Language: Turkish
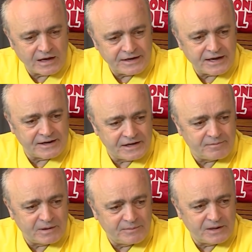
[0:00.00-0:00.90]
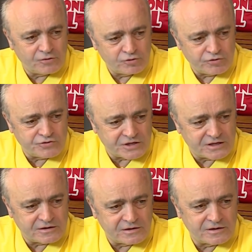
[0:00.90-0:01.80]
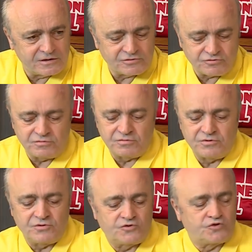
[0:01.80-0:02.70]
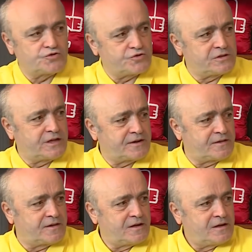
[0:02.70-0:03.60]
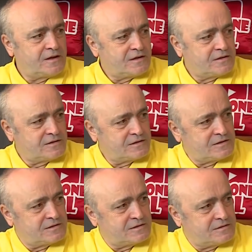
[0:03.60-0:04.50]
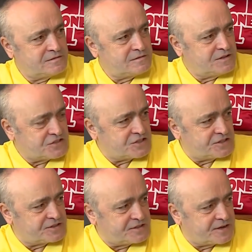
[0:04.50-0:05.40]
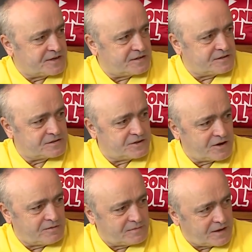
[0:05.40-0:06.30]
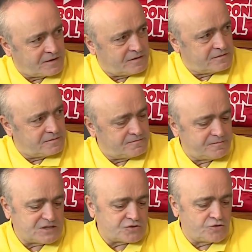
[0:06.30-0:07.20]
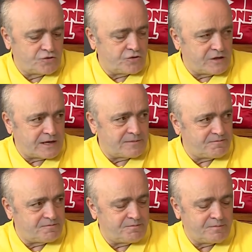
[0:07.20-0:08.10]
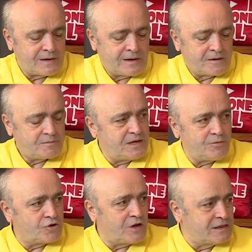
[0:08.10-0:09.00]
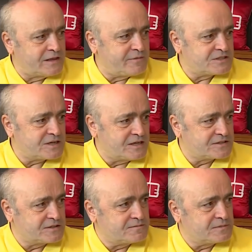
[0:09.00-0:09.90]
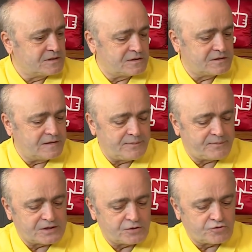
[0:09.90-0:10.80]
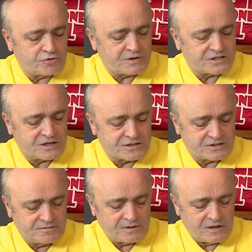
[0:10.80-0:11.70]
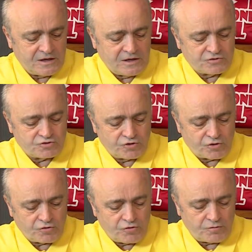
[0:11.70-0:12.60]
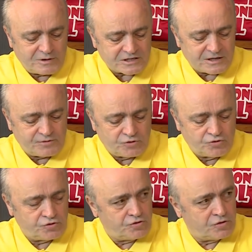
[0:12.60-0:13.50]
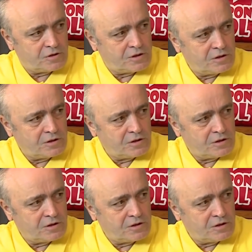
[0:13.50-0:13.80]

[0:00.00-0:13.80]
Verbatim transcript: Ayrı anne baba olunca e, e, çocukların e, yaşadıkları dramlar başka oluyor. Yani benim onu anlama şansım, e, empati kurma şansım zor. O başka bir duygu.